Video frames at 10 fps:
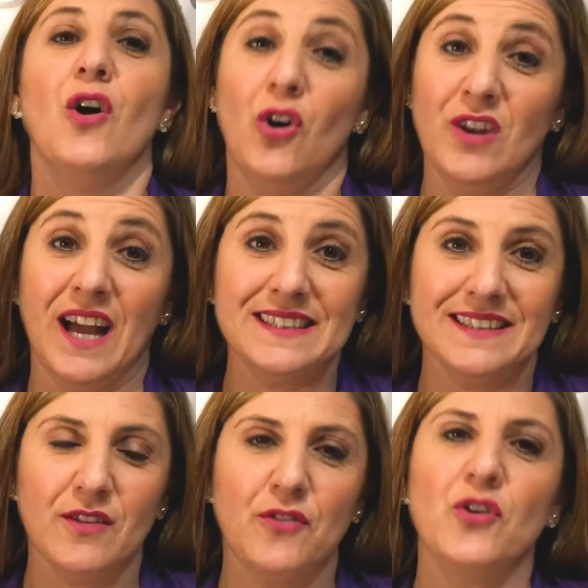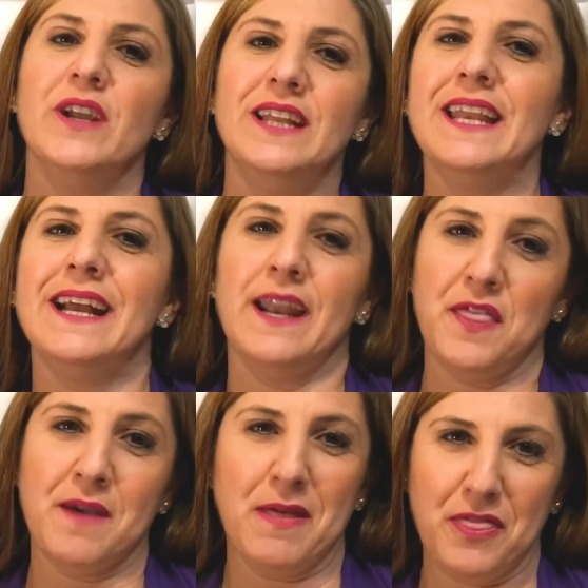Hola, soy Irene
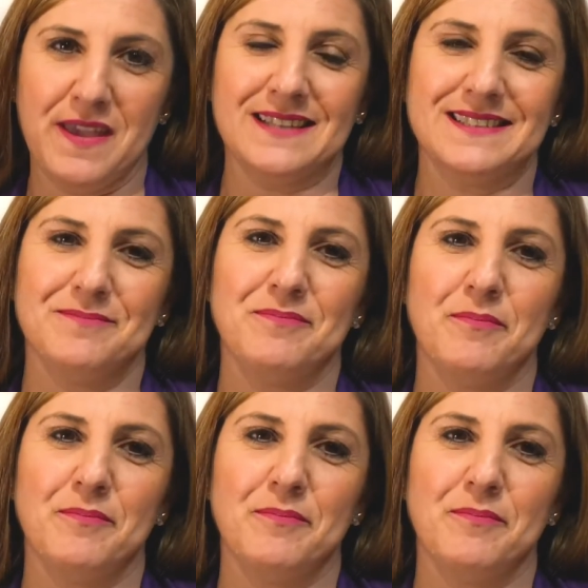García Macías,